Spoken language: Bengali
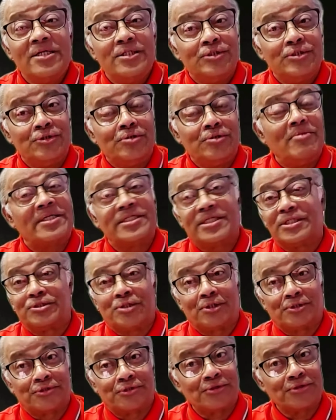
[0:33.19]
জুন মাসের
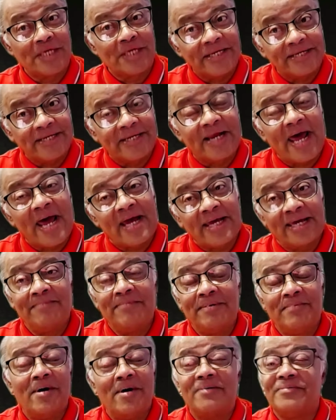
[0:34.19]
সতেরো তারিখের আগে
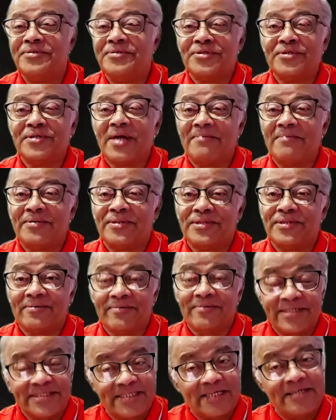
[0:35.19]
বিবাহ বন্ধনে আবদ্ধ
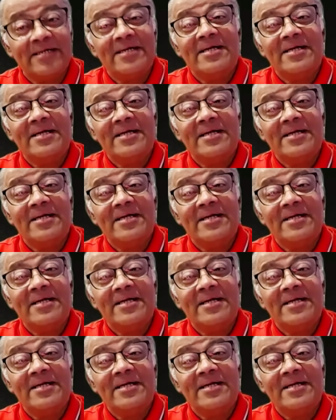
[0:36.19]
হয়েছেন